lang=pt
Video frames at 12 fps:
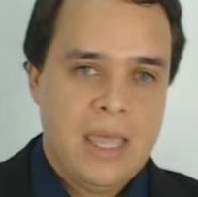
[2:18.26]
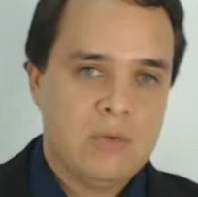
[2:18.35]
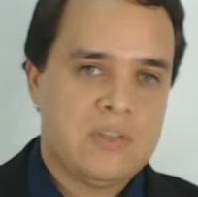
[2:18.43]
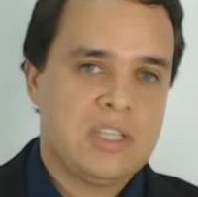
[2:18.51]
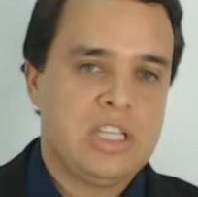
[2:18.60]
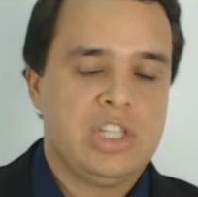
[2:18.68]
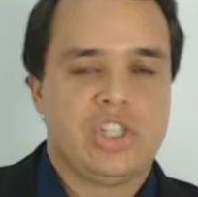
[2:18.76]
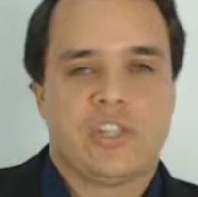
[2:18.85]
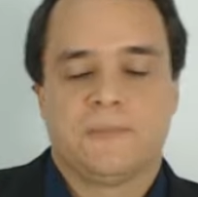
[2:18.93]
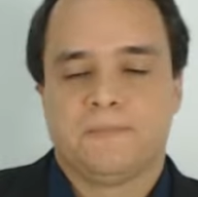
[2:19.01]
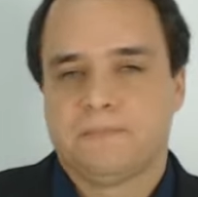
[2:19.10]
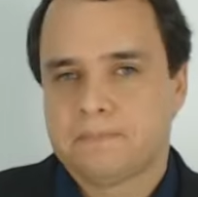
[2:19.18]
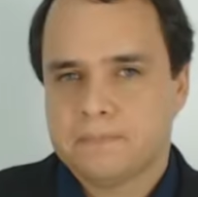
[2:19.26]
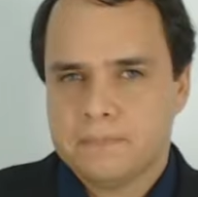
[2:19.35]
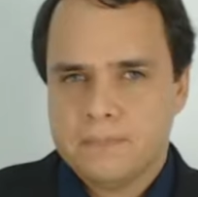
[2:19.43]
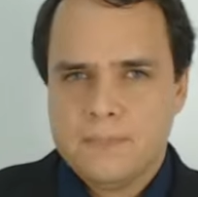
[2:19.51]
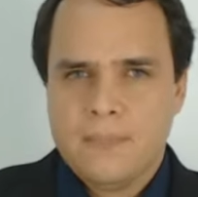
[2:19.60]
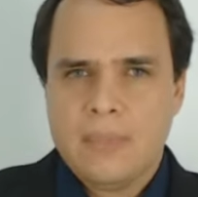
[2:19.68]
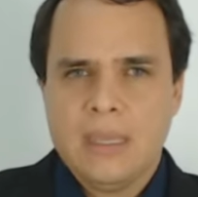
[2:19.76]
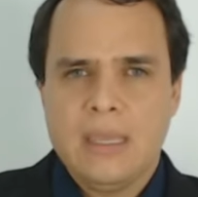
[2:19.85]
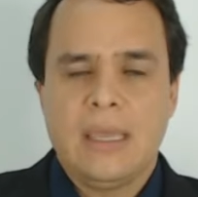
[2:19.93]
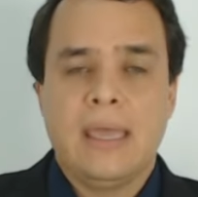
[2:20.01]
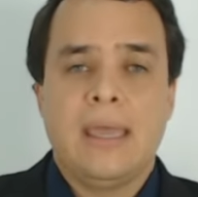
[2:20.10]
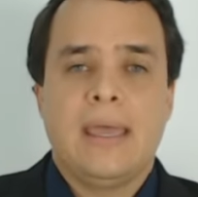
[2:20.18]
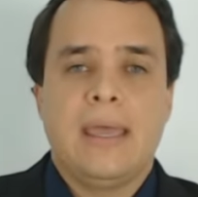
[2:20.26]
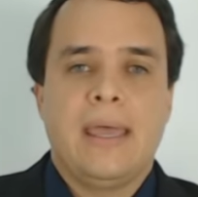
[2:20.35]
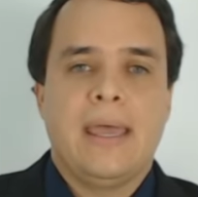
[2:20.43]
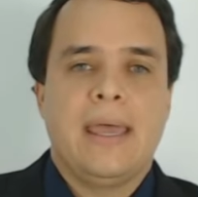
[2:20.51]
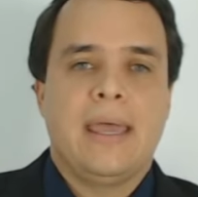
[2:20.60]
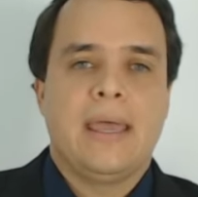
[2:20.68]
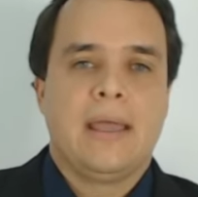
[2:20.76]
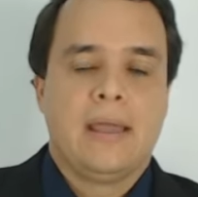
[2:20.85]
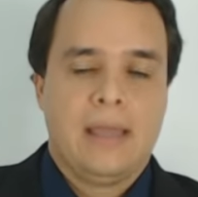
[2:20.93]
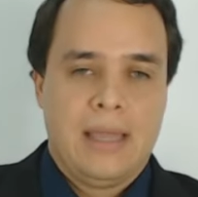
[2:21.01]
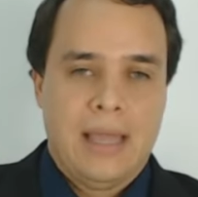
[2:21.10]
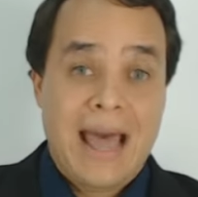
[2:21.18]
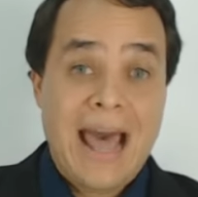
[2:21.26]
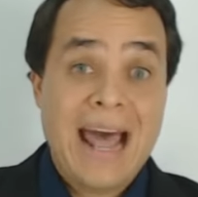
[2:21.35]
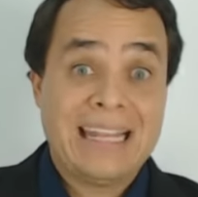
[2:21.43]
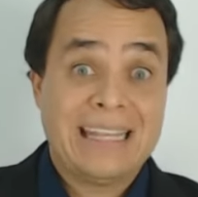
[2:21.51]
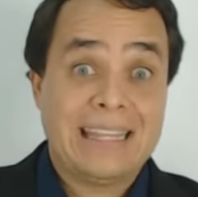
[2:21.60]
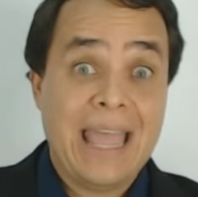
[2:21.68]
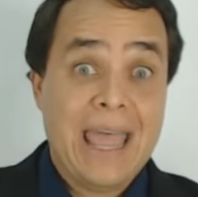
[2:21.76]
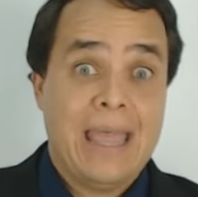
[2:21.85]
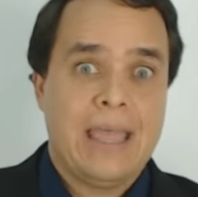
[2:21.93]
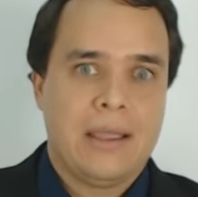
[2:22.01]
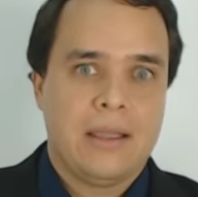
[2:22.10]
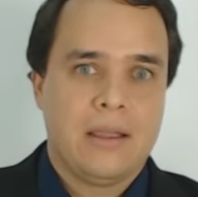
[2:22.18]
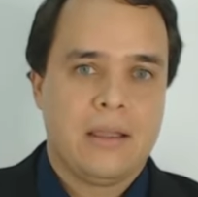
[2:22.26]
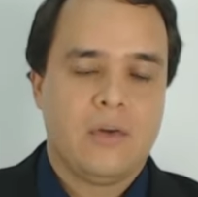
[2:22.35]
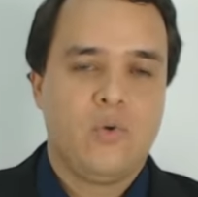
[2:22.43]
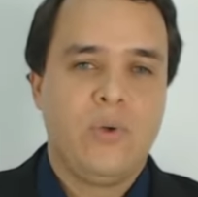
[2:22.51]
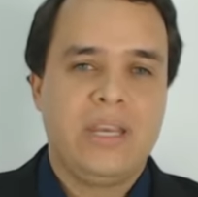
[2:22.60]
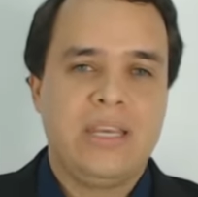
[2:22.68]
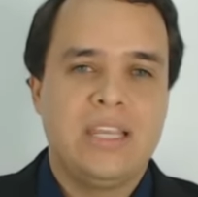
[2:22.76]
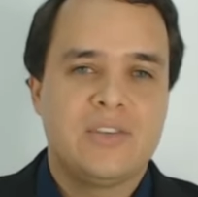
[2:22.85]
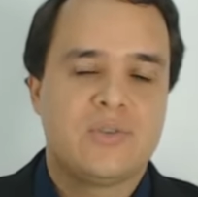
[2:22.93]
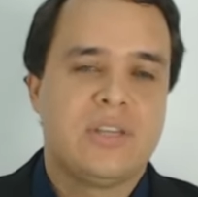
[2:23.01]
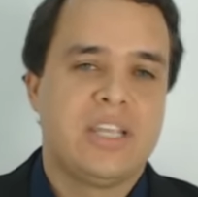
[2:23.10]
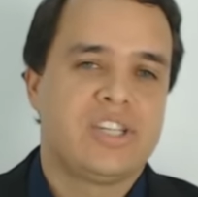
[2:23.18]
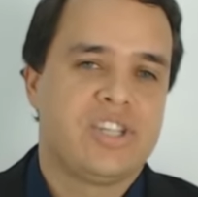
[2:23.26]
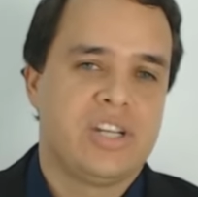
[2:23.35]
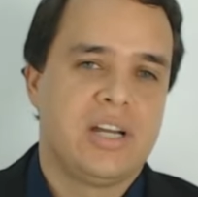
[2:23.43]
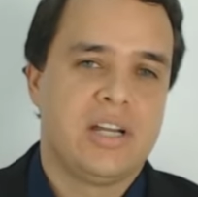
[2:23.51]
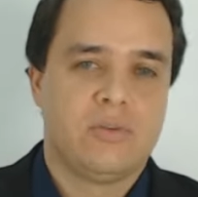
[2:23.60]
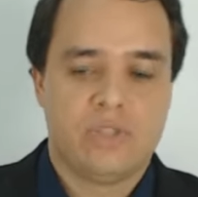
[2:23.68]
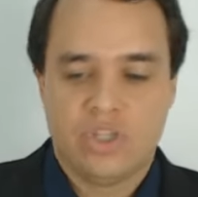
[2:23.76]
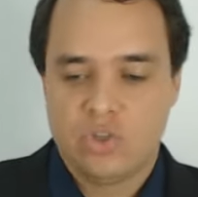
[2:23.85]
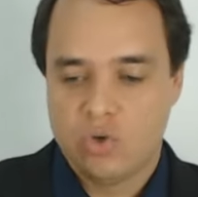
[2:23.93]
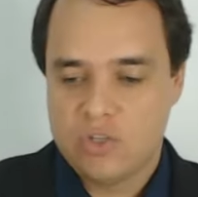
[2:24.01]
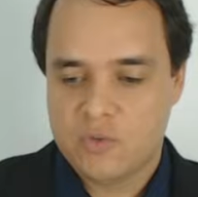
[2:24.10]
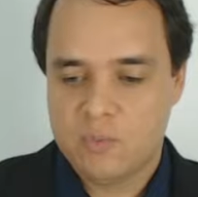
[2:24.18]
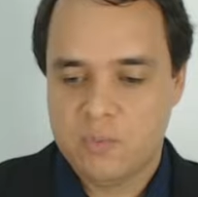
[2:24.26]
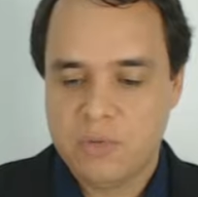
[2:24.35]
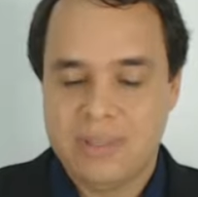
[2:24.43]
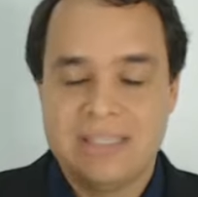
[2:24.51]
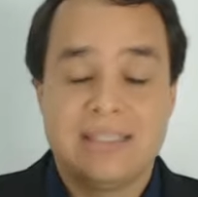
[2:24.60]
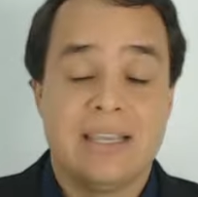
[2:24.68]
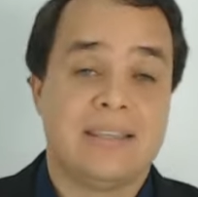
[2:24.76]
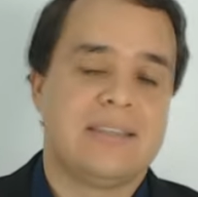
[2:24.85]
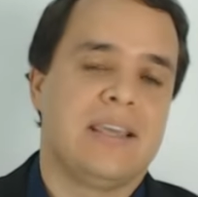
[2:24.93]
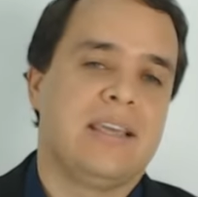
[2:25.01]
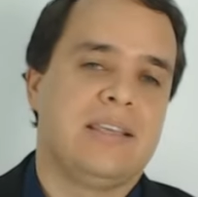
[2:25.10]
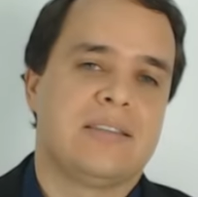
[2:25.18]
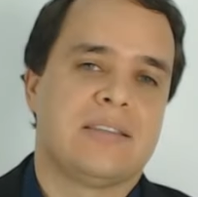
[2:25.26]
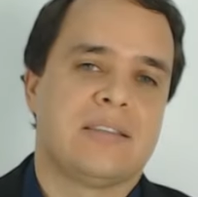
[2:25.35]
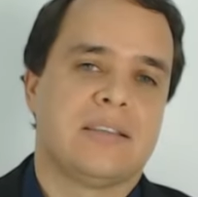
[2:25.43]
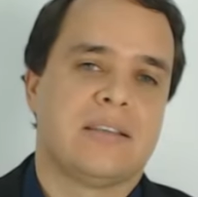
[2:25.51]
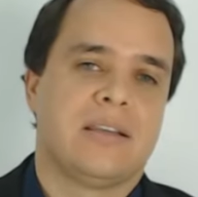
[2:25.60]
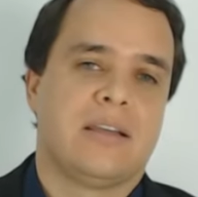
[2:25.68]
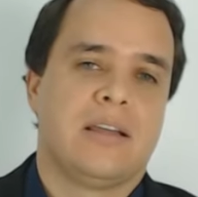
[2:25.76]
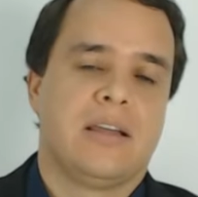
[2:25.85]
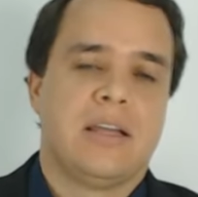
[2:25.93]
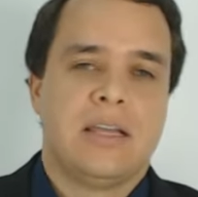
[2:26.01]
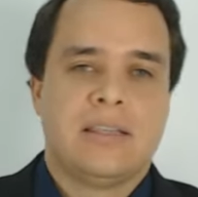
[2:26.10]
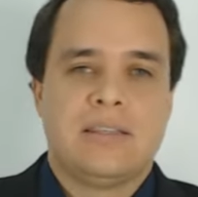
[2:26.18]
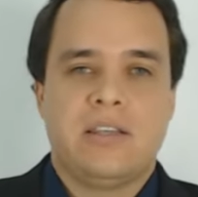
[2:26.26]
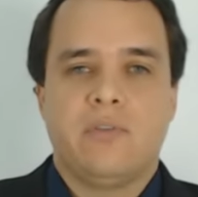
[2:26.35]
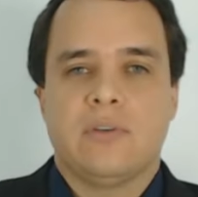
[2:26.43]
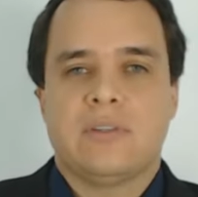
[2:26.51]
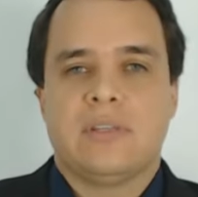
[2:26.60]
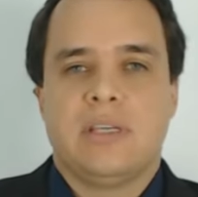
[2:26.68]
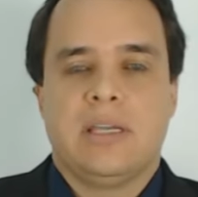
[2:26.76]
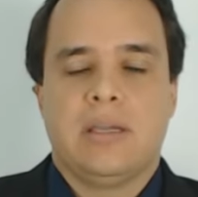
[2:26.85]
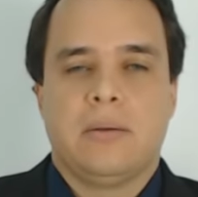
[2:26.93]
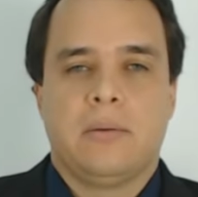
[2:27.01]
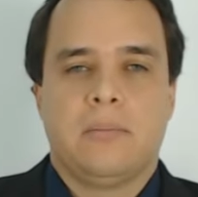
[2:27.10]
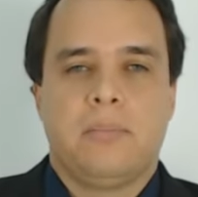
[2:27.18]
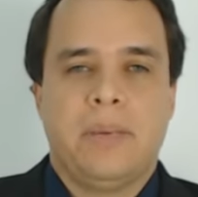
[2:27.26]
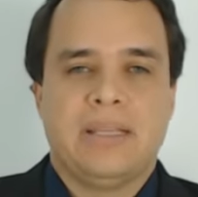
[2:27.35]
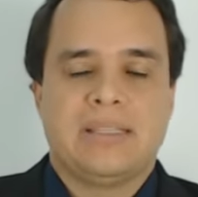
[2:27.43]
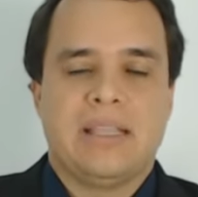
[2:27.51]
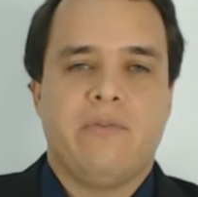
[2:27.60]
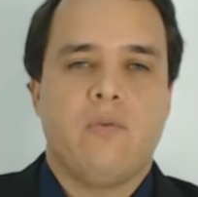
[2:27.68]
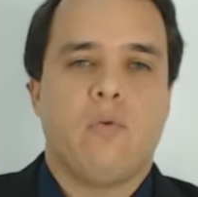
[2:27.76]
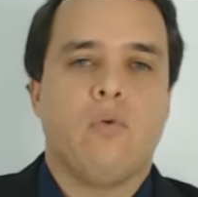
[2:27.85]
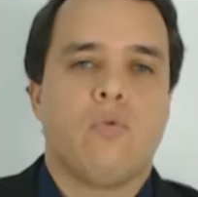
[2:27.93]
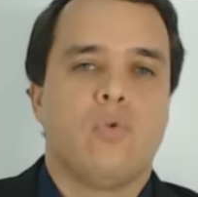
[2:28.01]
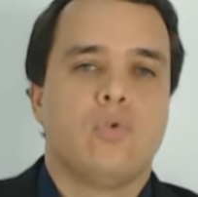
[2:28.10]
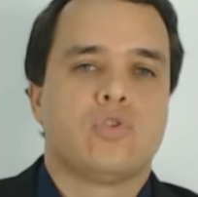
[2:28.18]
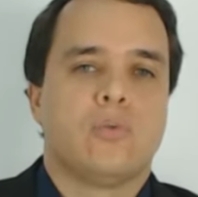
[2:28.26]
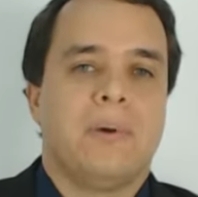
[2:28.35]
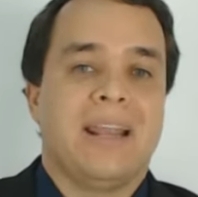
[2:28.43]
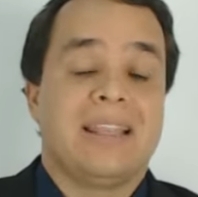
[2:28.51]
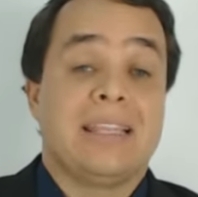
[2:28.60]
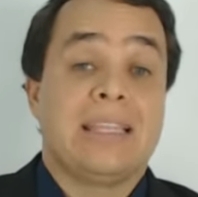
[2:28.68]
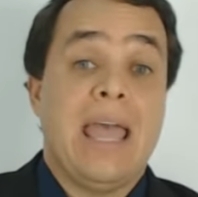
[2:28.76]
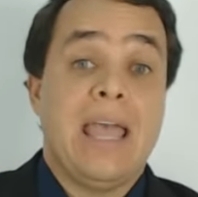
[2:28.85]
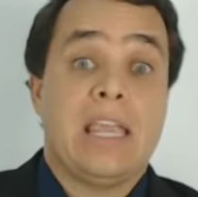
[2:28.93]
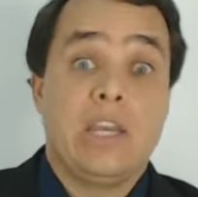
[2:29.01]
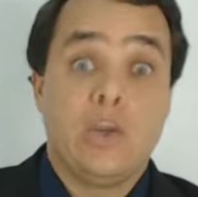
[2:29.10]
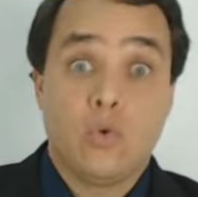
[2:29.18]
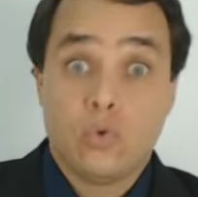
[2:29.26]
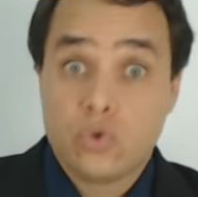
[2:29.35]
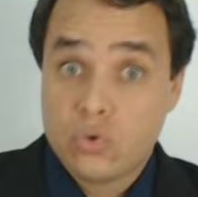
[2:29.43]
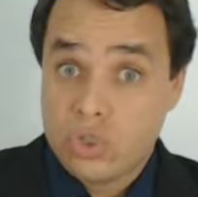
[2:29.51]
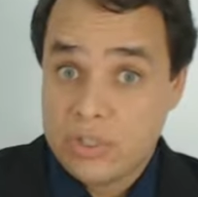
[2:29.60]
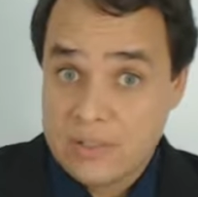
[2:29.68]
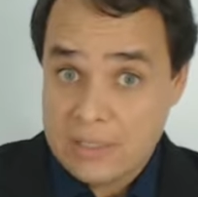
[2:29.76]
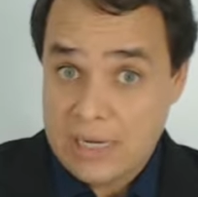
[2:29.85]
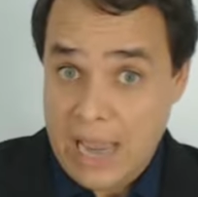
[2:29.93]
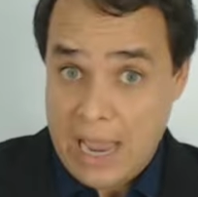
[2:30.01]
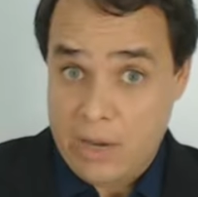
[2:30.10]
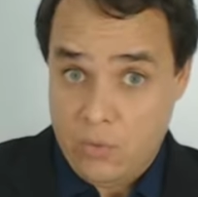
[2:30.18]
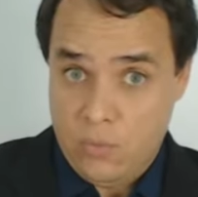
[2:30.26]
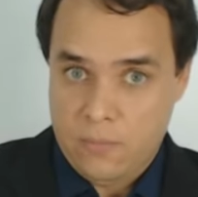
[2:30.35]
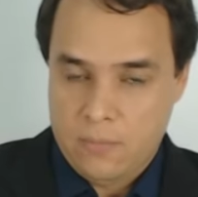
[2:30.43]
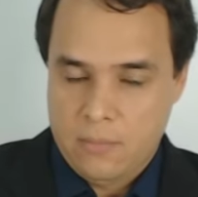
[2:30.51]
É o seguinte: é, até o início deste ano de 2016, se você prestava um concurso para técnico judiciário,